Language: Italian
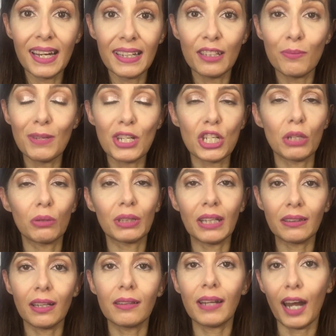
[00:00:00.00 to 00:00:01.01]
Lady Mija
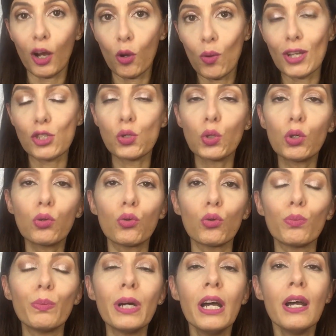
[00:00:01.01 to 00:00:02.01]
83 qua su
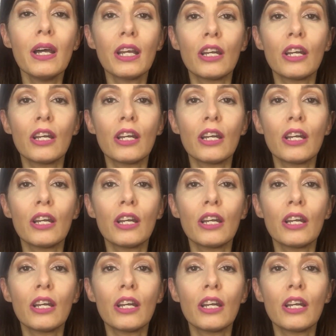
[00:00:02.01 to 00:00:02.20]
YouTube.